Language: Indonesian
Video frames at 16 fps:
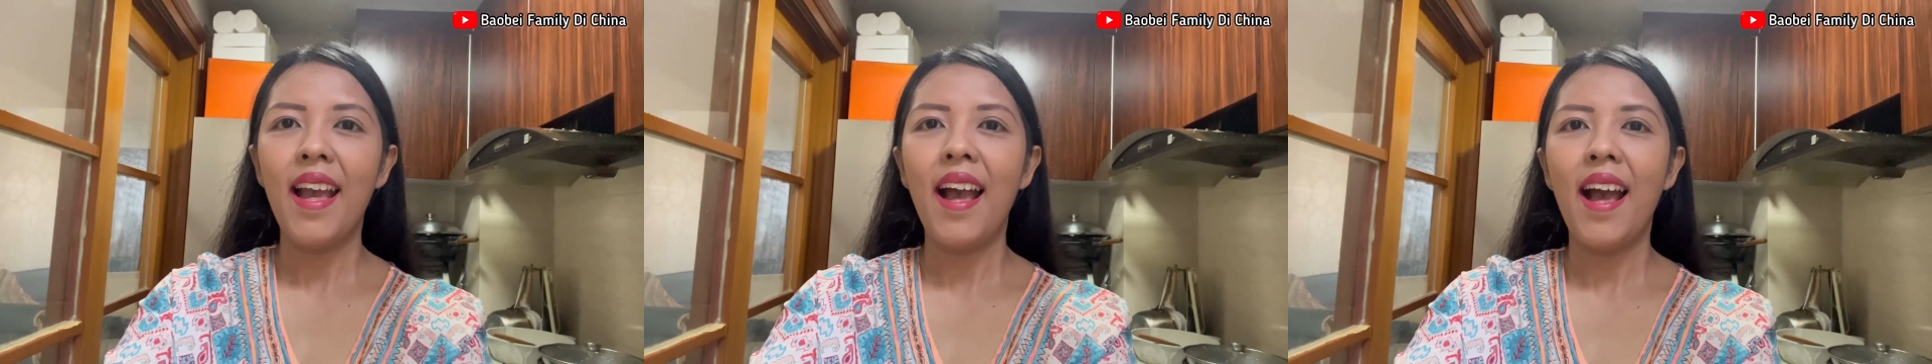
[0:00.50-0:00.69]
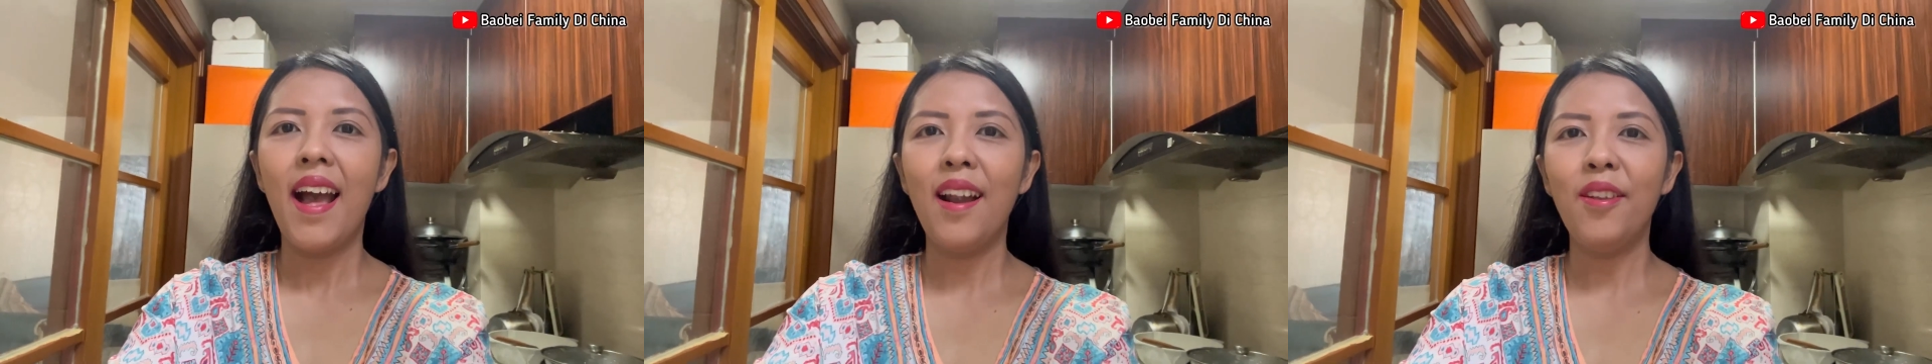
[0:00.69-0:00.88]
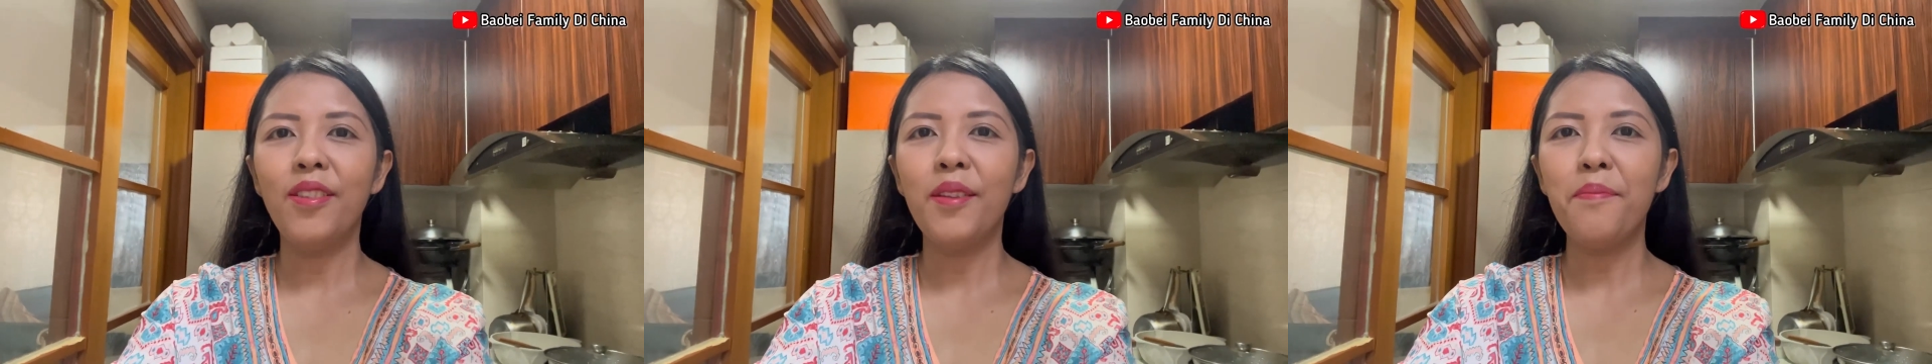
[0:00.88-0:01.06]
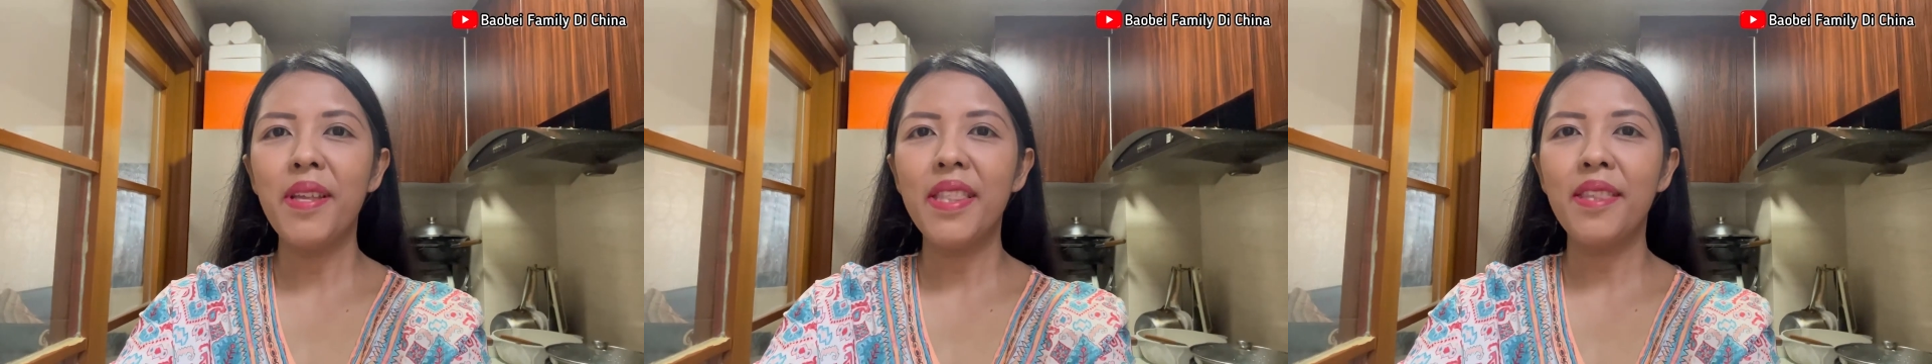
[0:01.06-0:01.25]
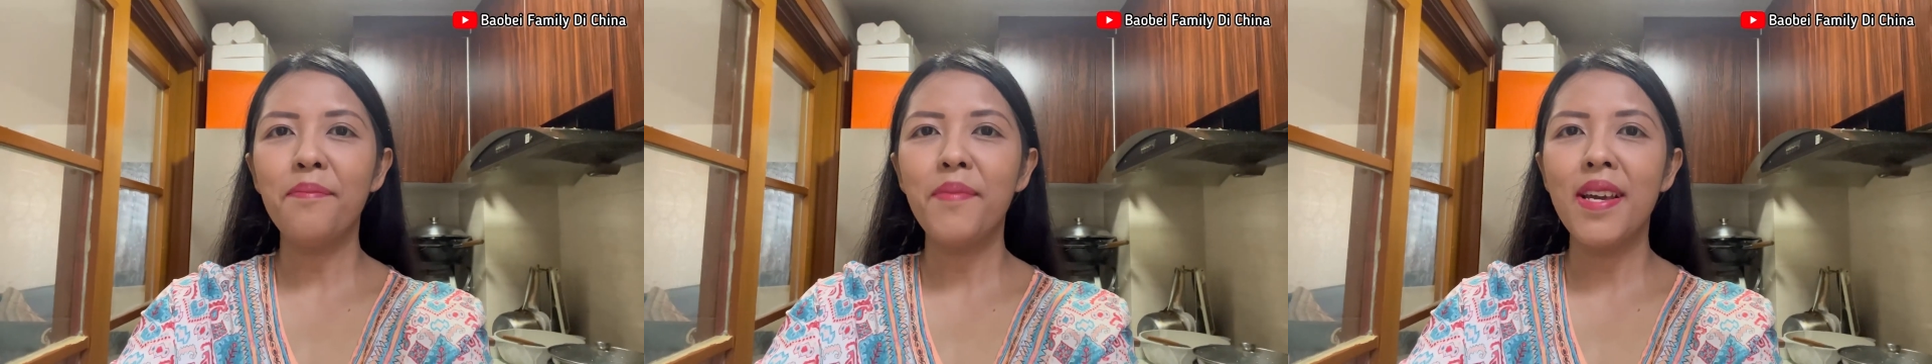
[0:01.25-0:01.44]
Halo
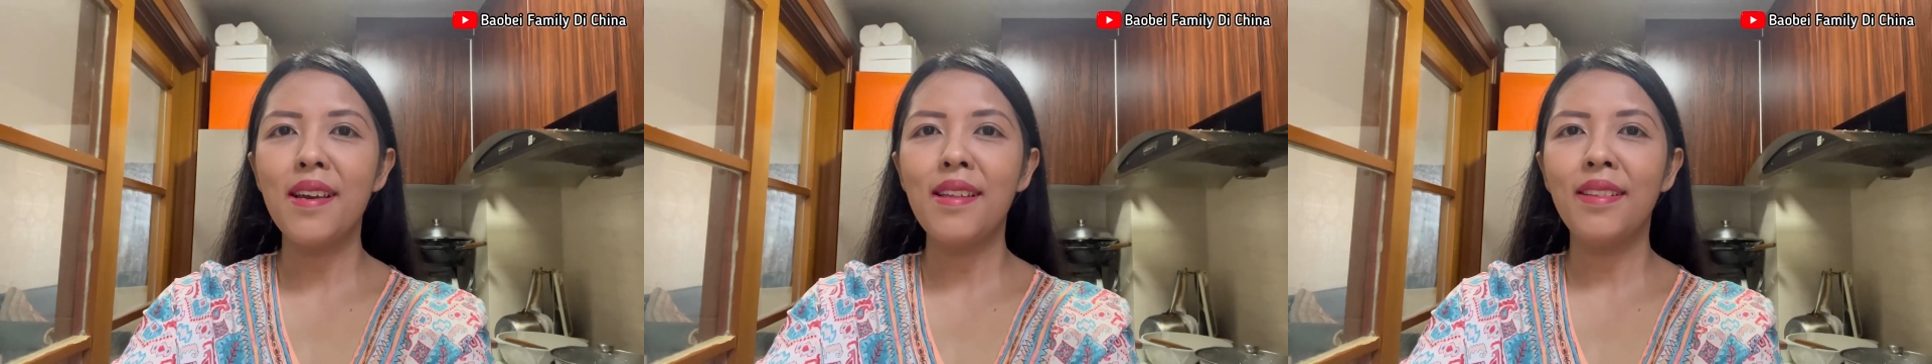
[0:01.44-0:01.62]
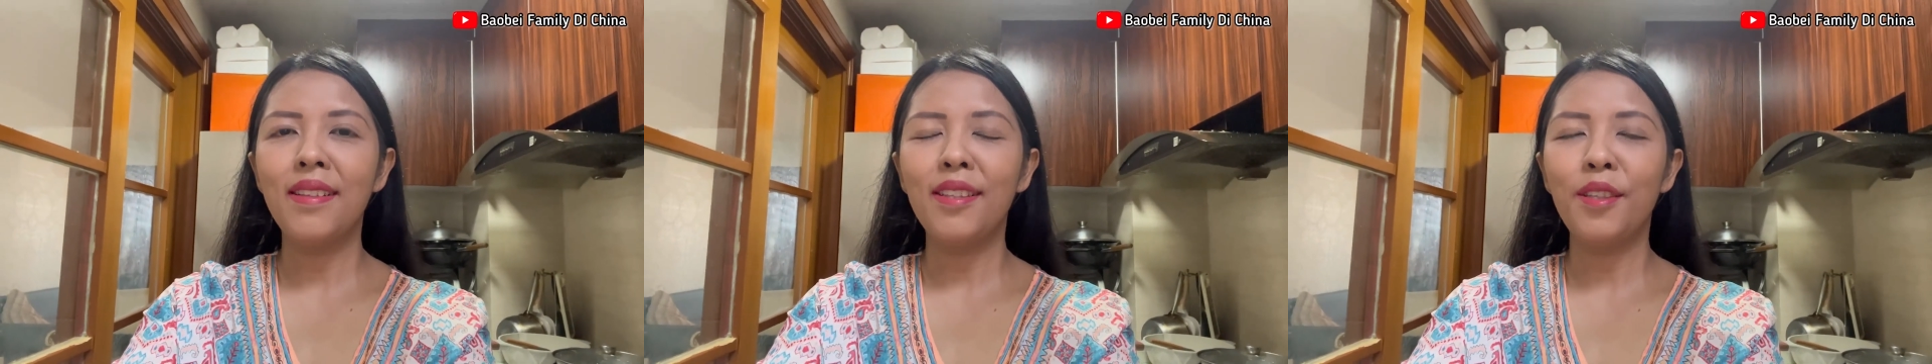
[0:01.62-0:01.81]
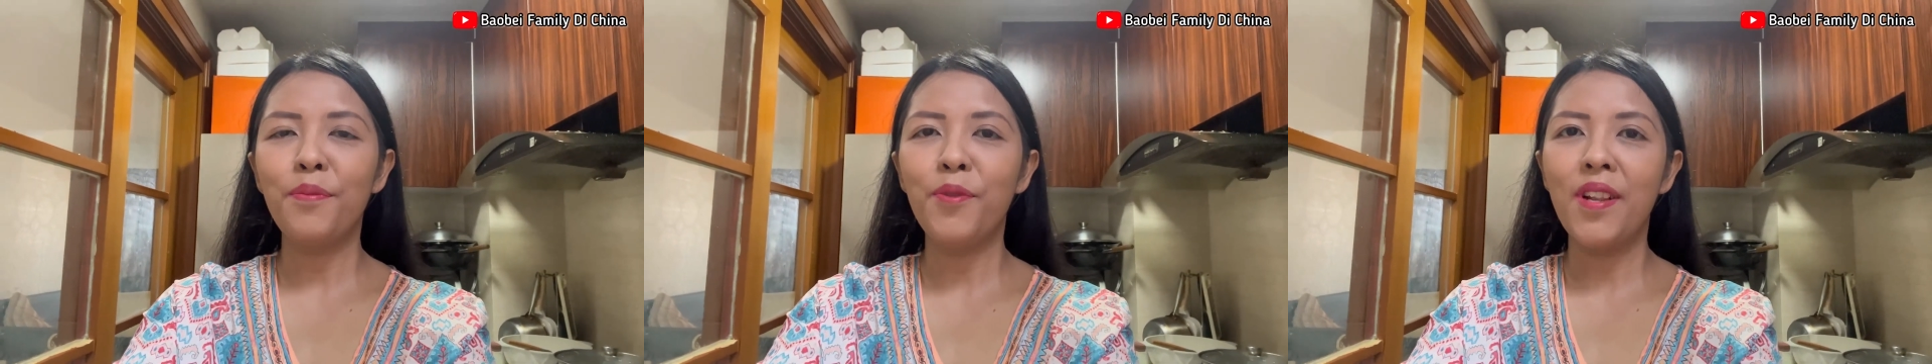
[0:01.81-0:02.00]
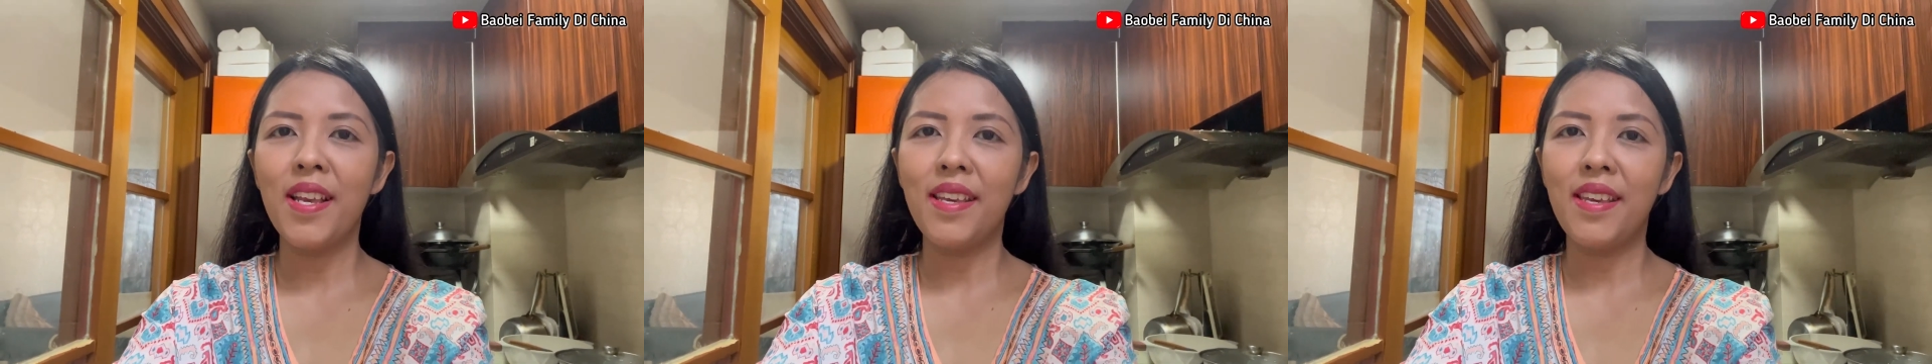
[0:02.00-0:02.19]
teman-teman, ketemu